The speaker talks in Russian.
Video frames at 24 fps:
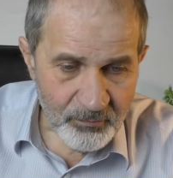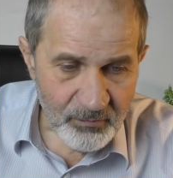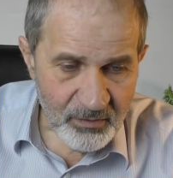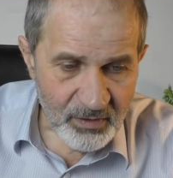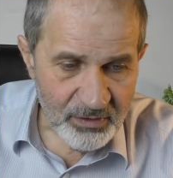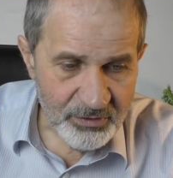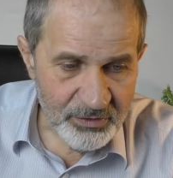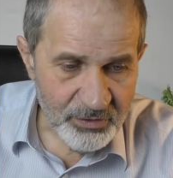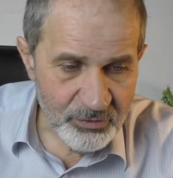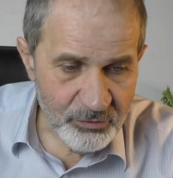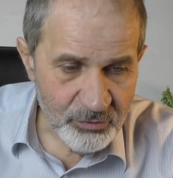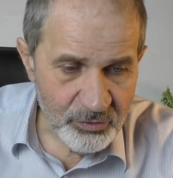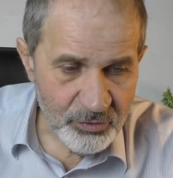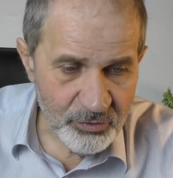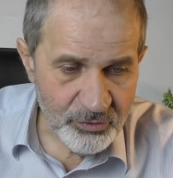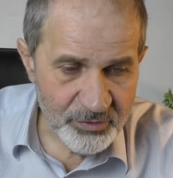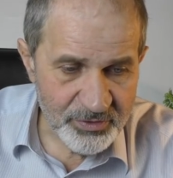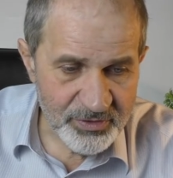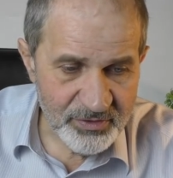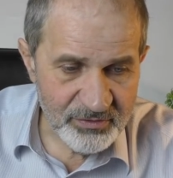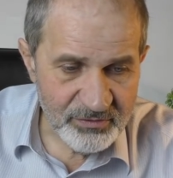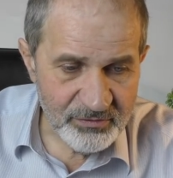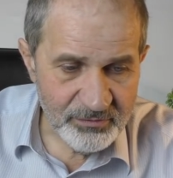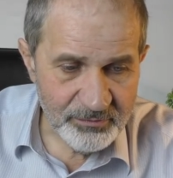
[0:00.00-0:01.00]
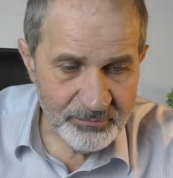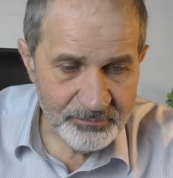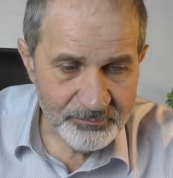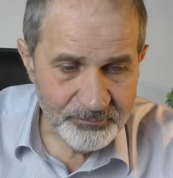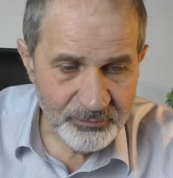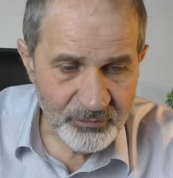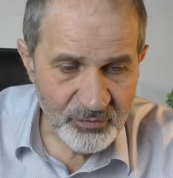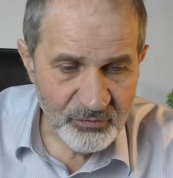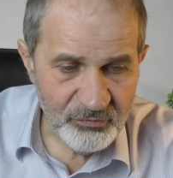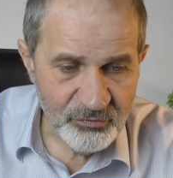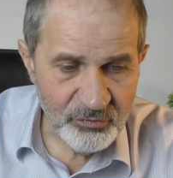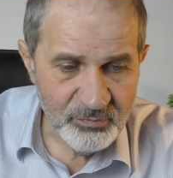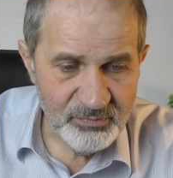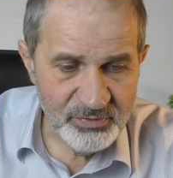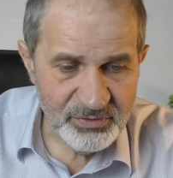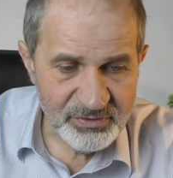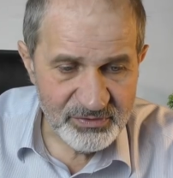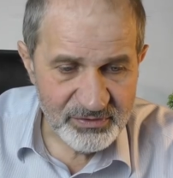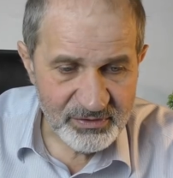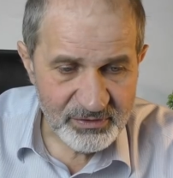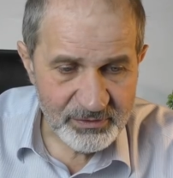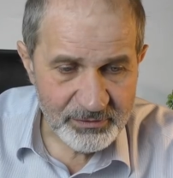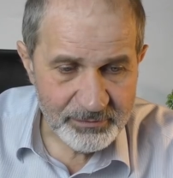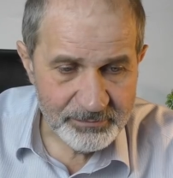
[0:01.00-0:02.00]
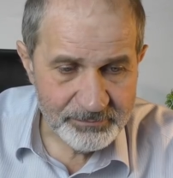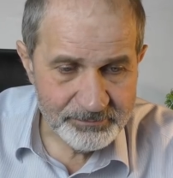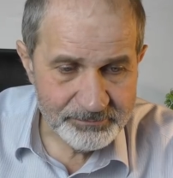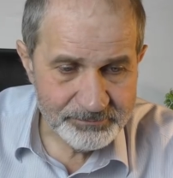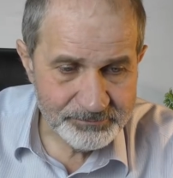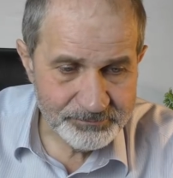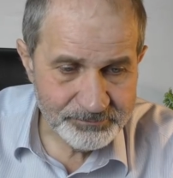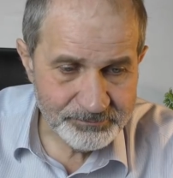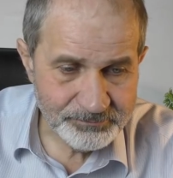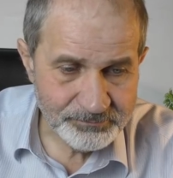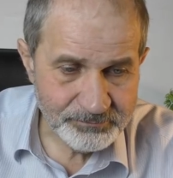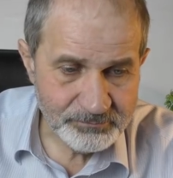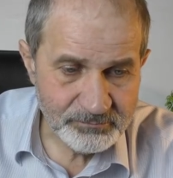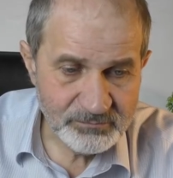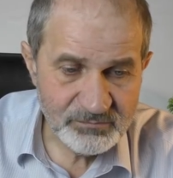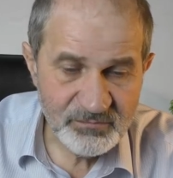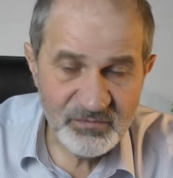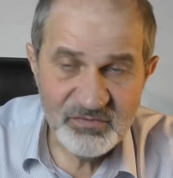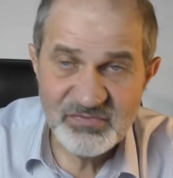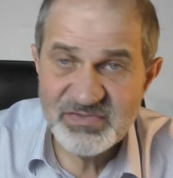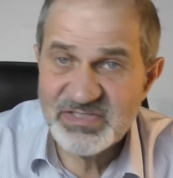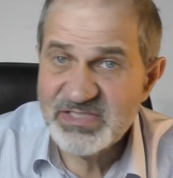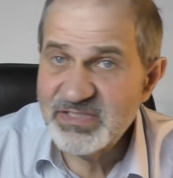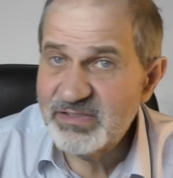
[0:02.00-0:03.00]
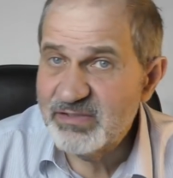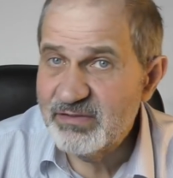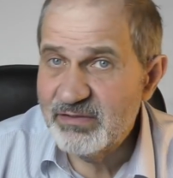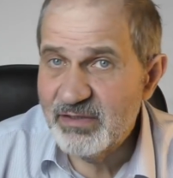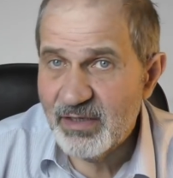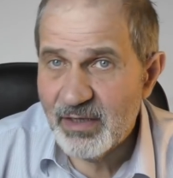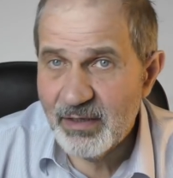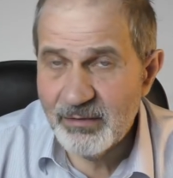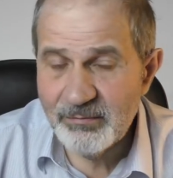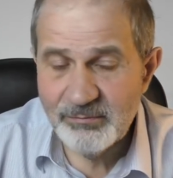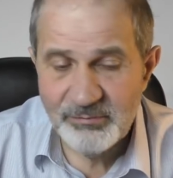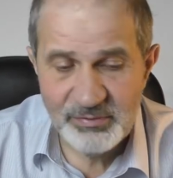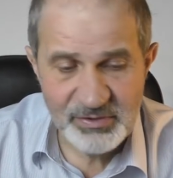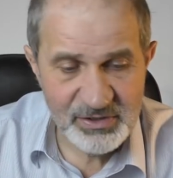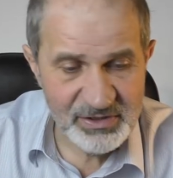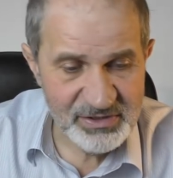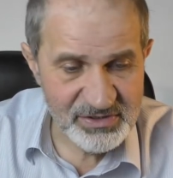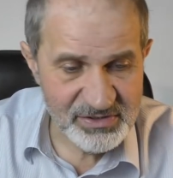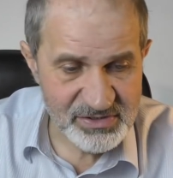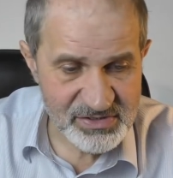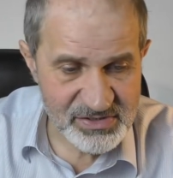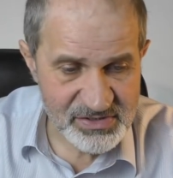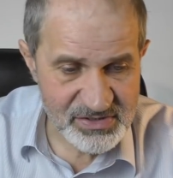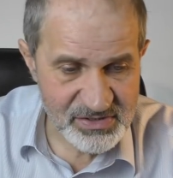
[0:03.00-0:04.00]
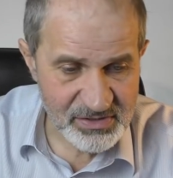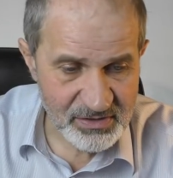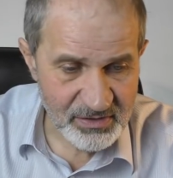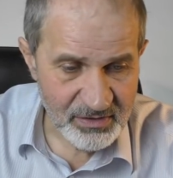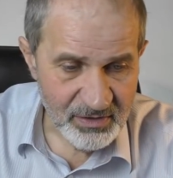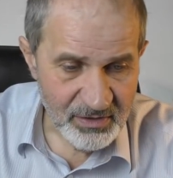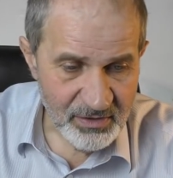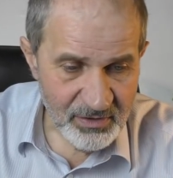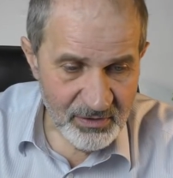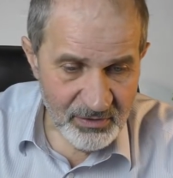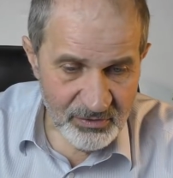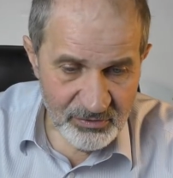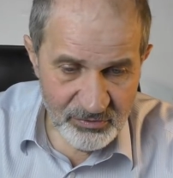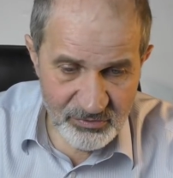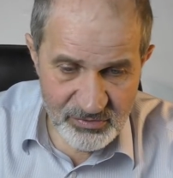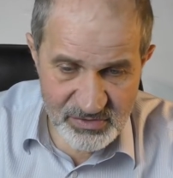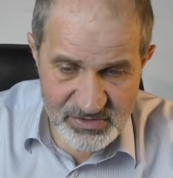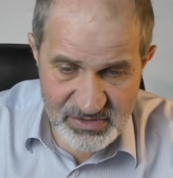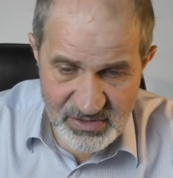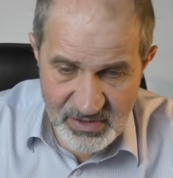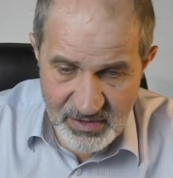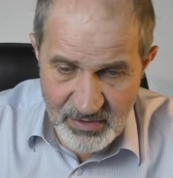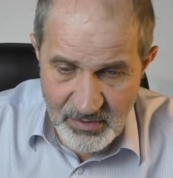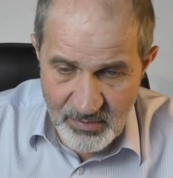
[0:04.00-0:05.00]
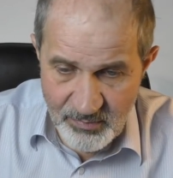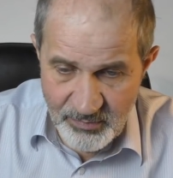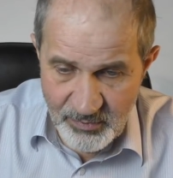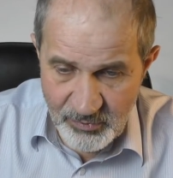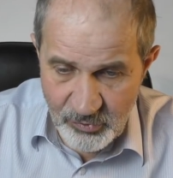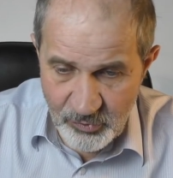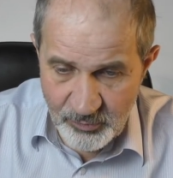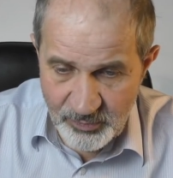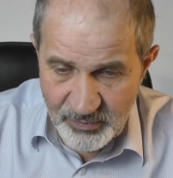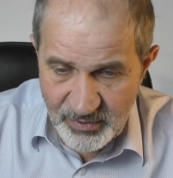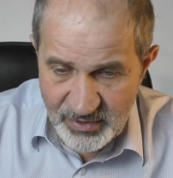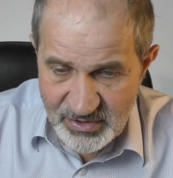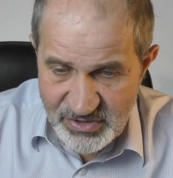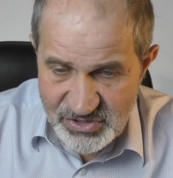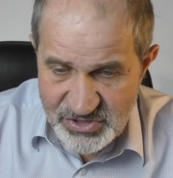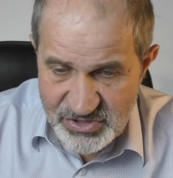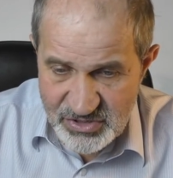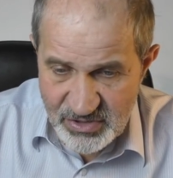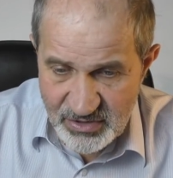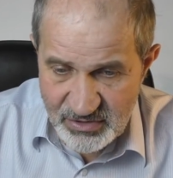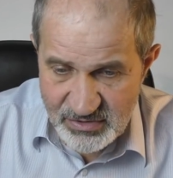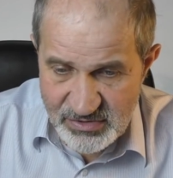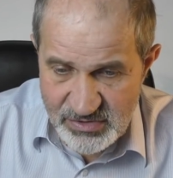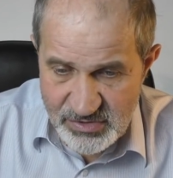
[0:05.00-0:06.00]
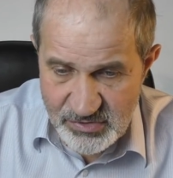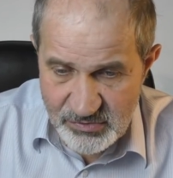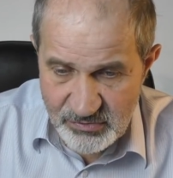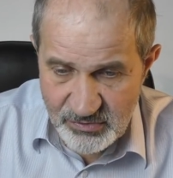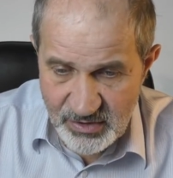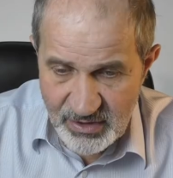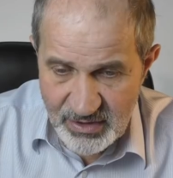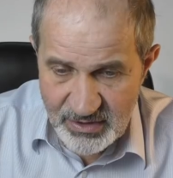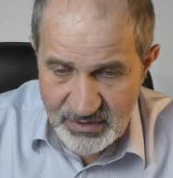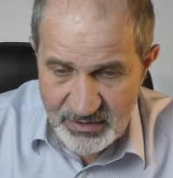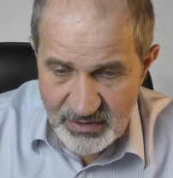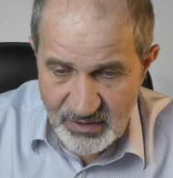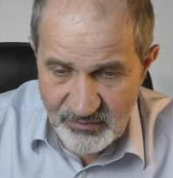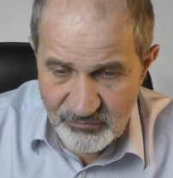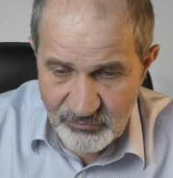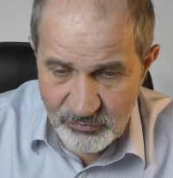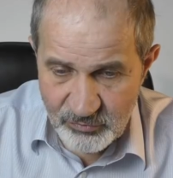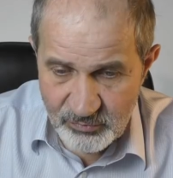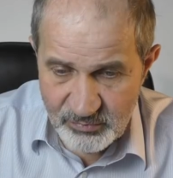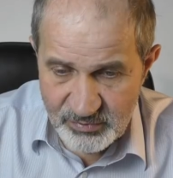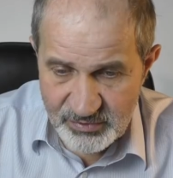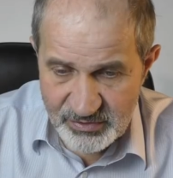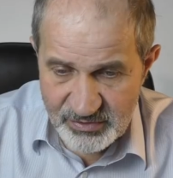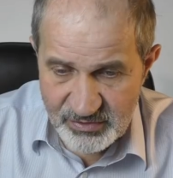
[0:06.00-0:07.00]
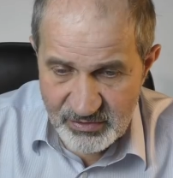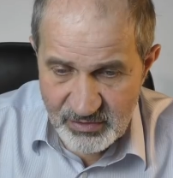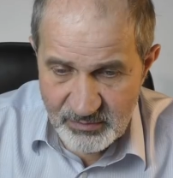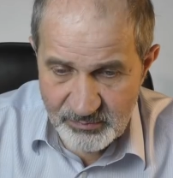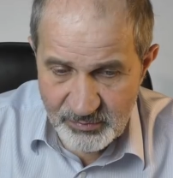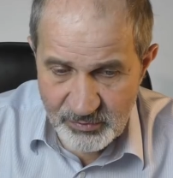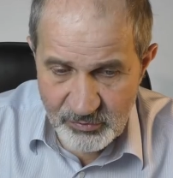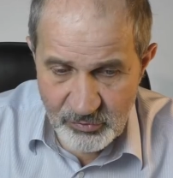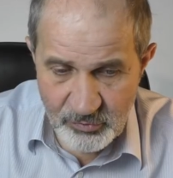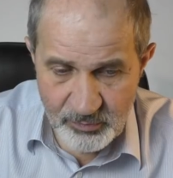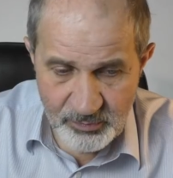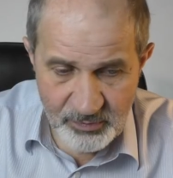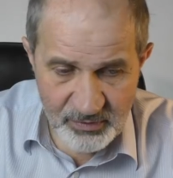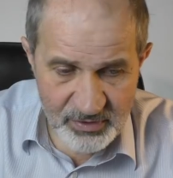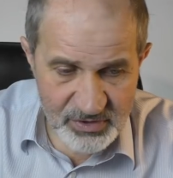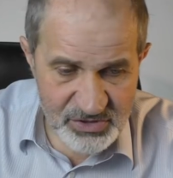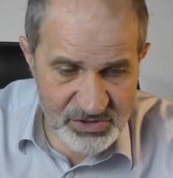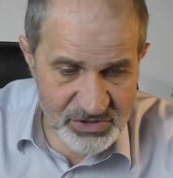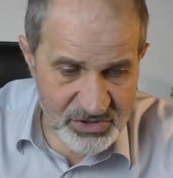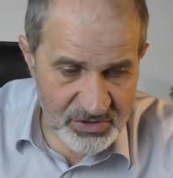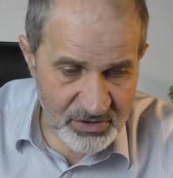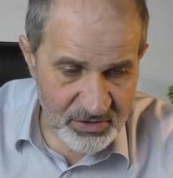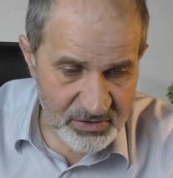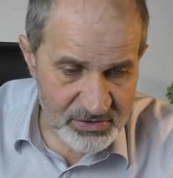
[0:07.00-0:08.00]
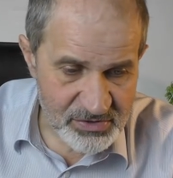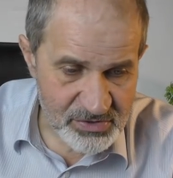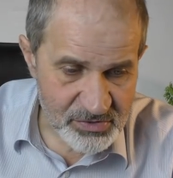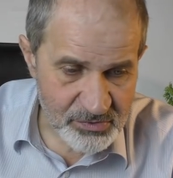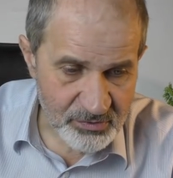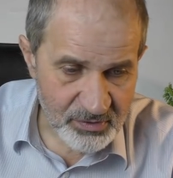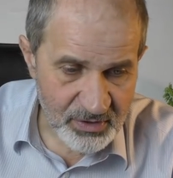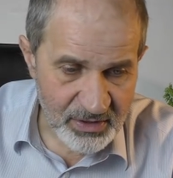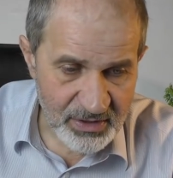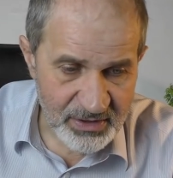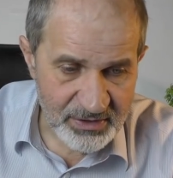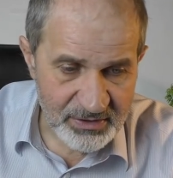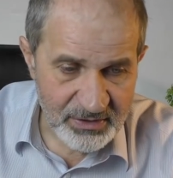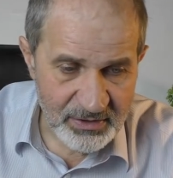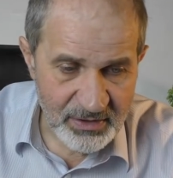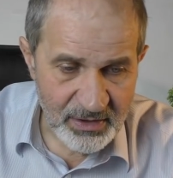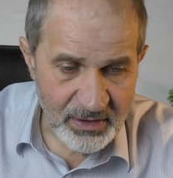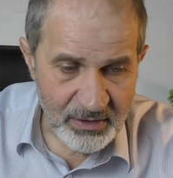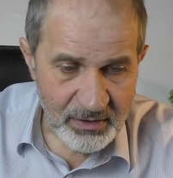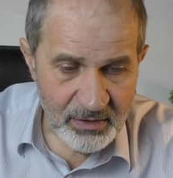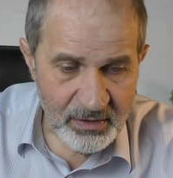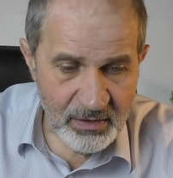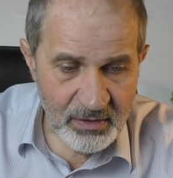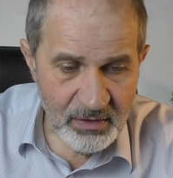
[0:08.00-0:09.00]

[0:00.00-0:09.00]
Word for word: Они уходят в убыток. Всегда практически. То есть покупаешь акцию, а она в убытке, покупаешь акцию, а она